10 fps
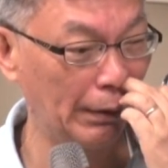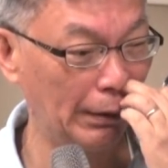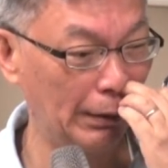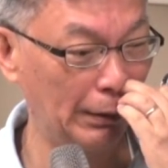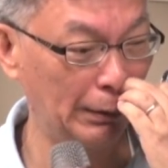
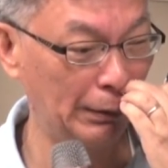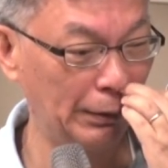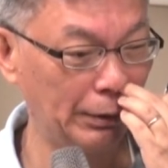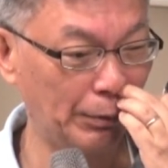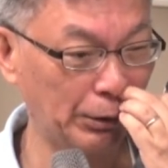呃，
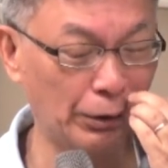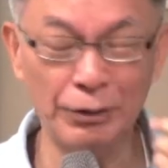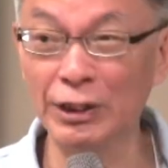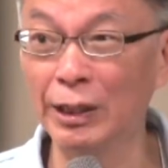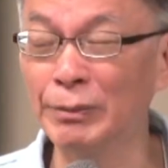什么多
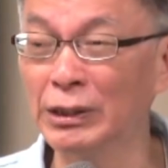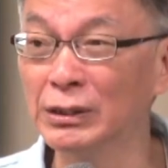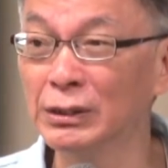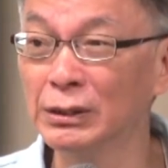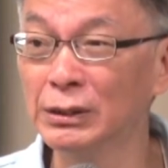利联盟，
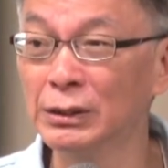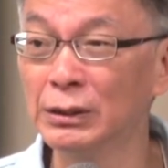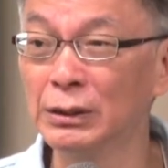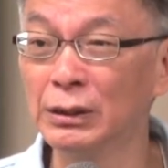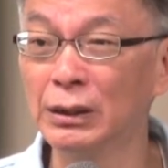
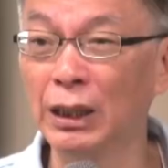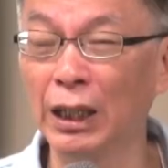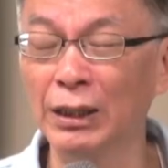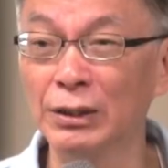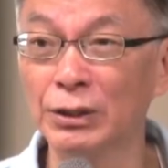
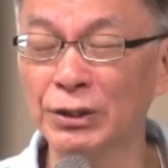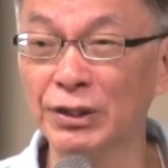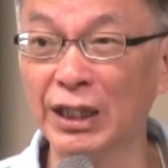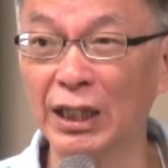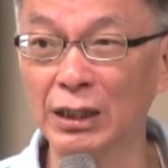啊，
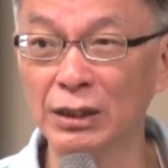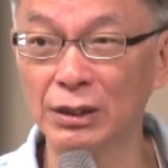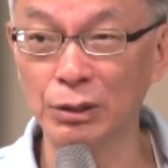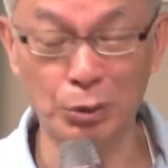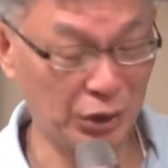是在
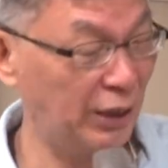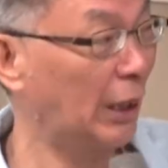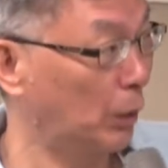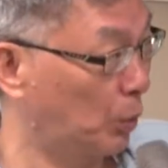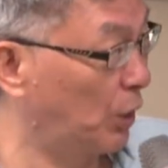现
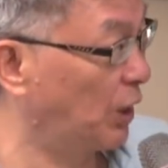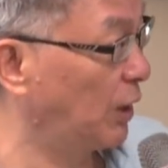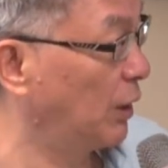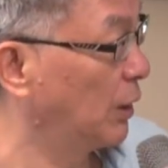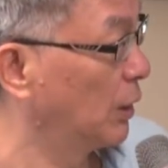在的土耳其。